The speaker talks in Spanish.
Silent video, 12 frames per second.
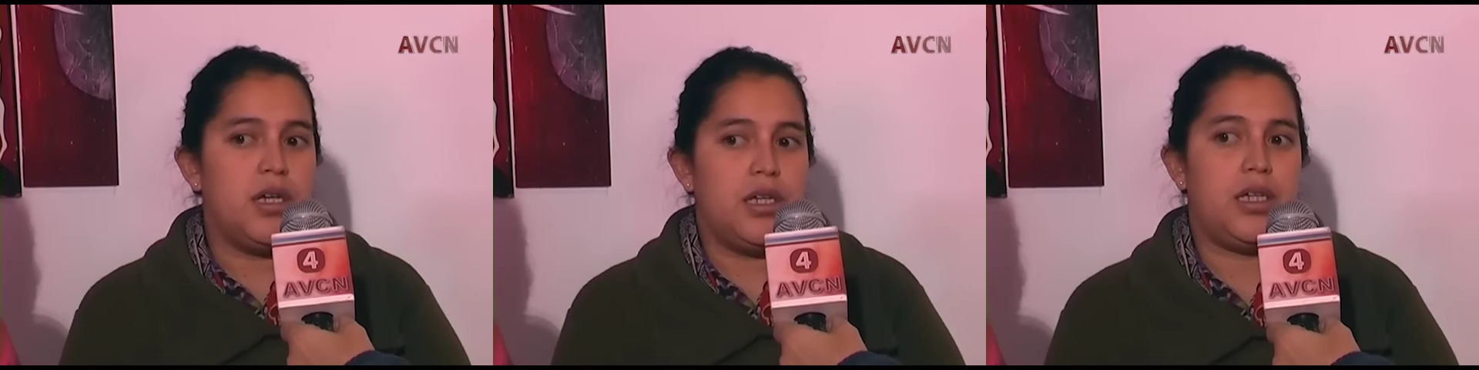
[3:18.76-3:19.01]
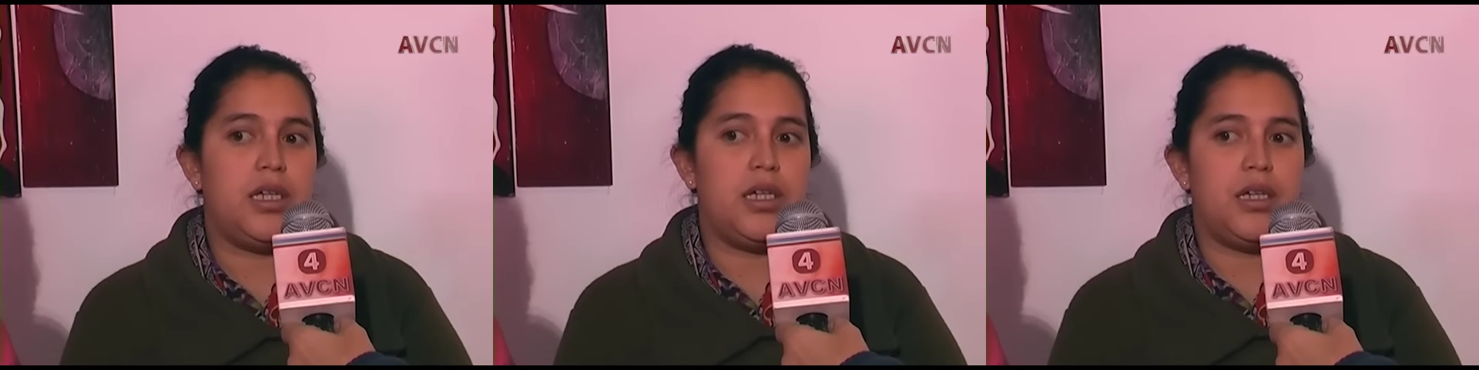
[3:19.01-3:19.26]

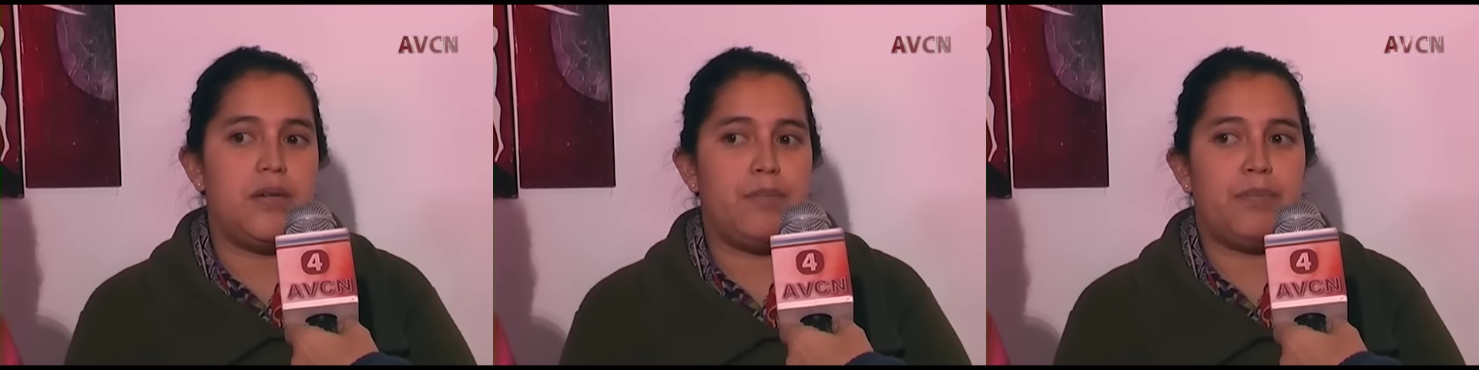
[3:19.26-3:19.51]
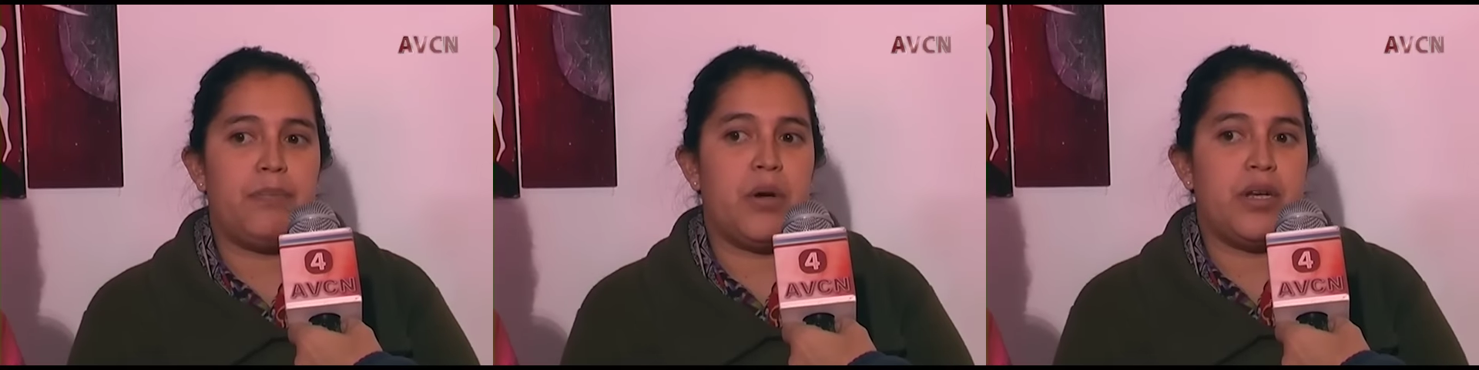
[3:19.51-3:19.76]

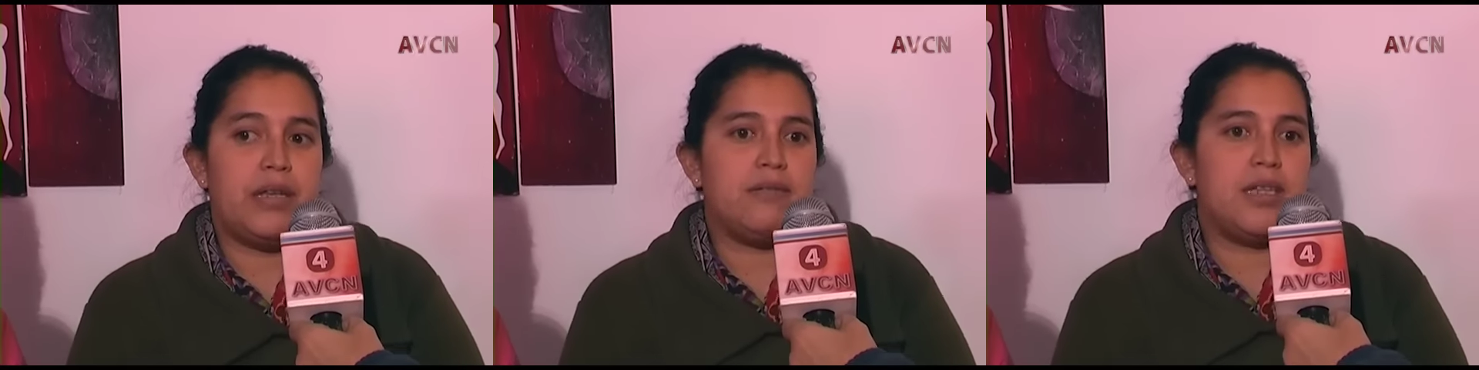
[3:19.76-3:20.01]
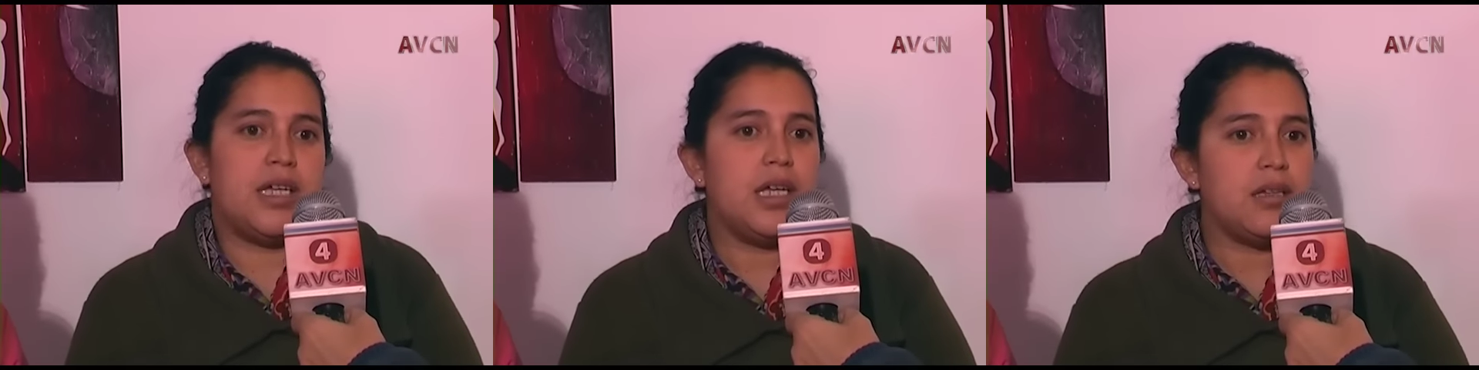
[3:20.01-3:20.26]
y por
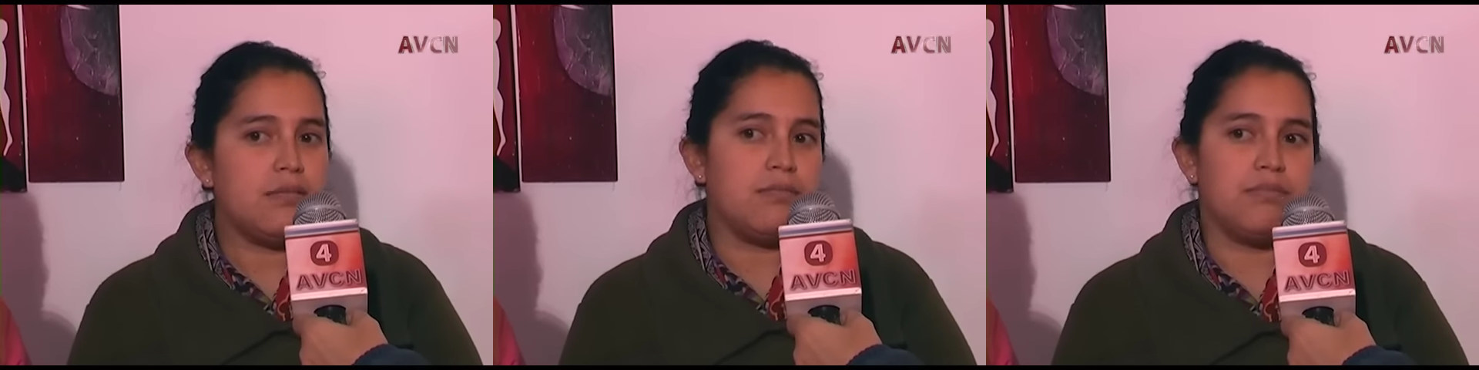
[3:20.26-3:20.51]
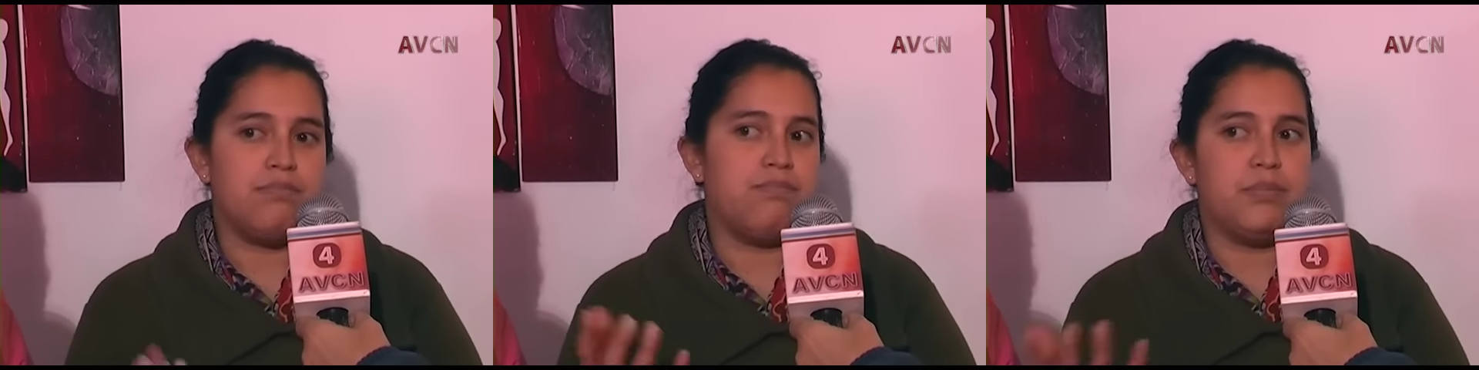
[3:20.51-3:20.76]
ende,
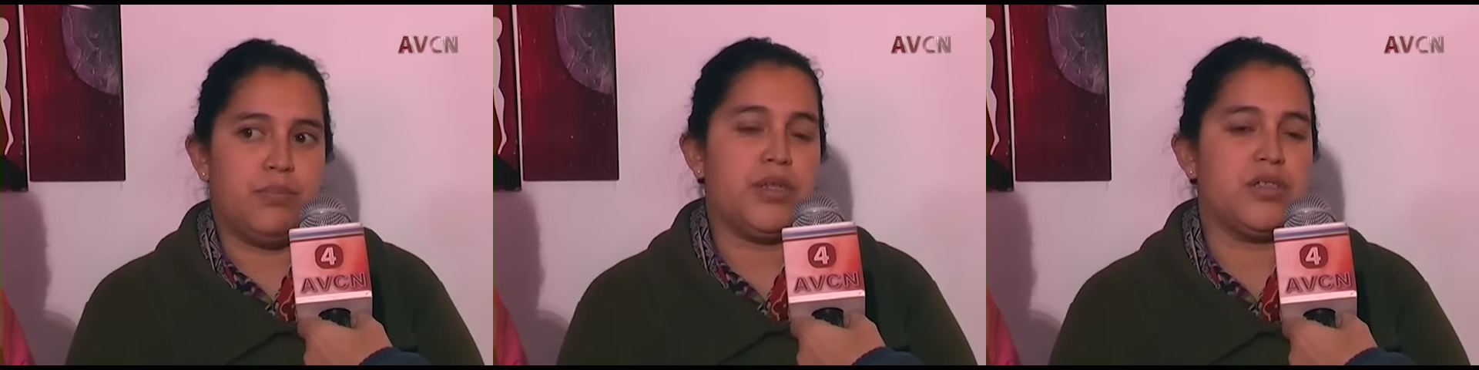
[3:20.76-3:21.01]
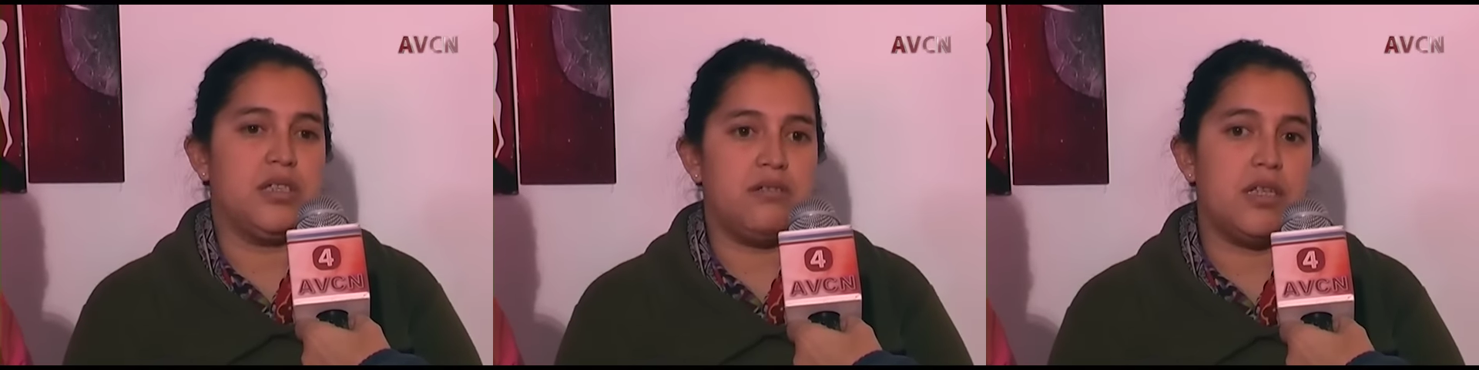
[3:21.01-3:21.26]

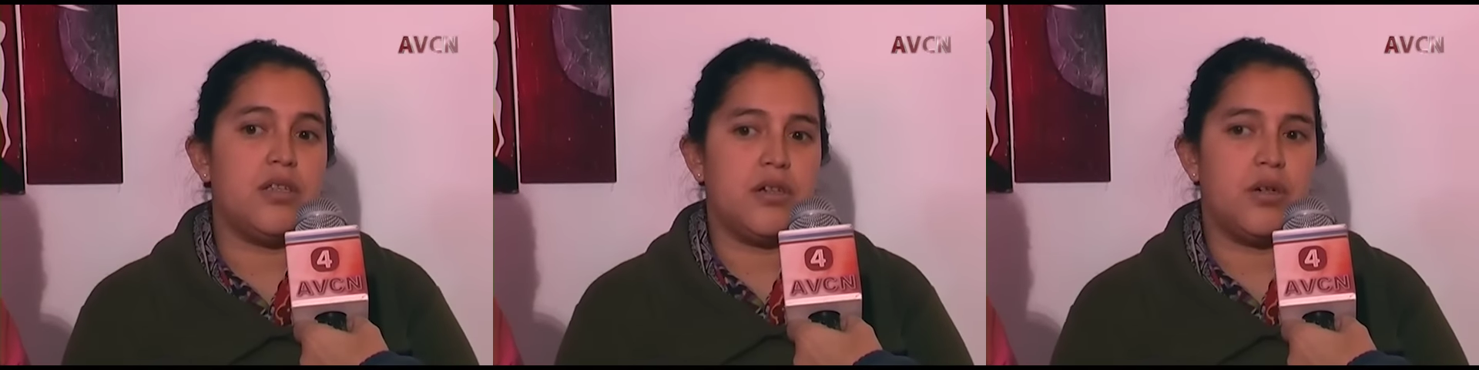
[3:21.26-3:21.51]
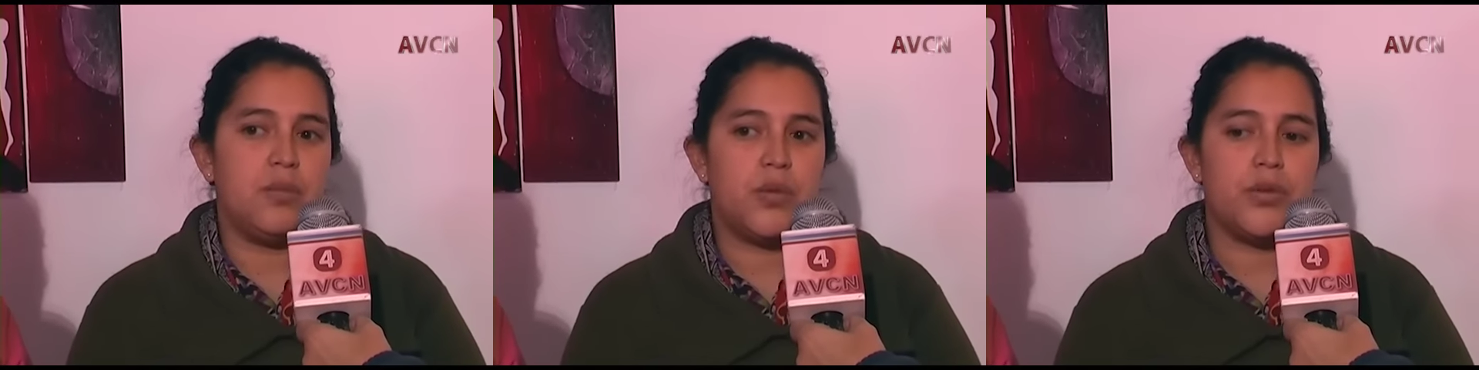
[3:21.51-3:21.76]
por sentido
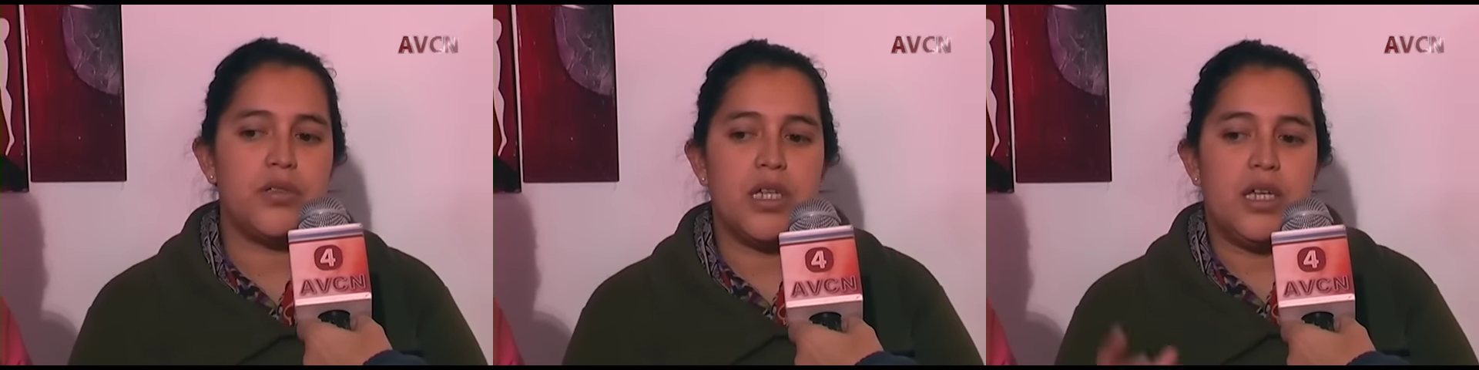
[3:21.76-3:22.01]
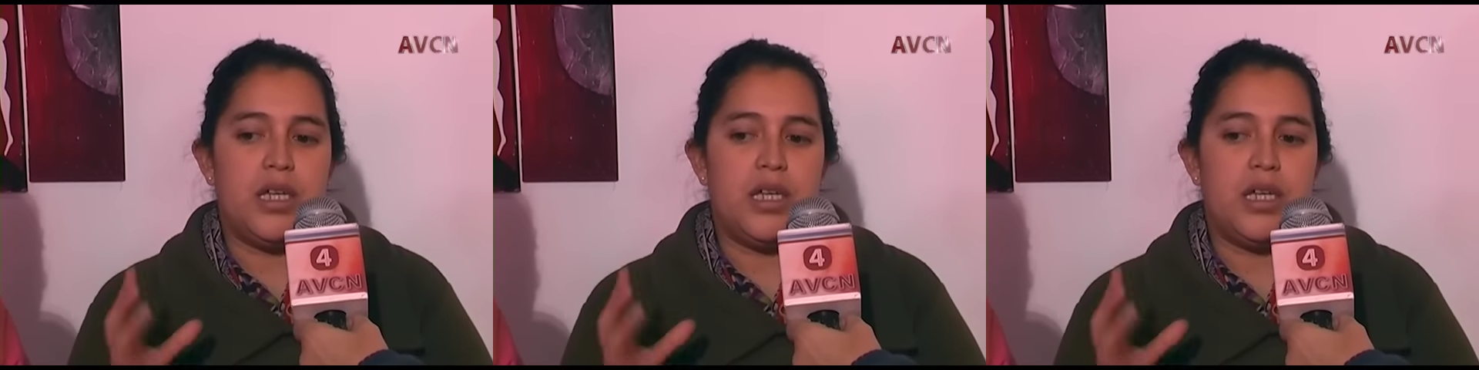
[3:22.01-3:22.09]
común,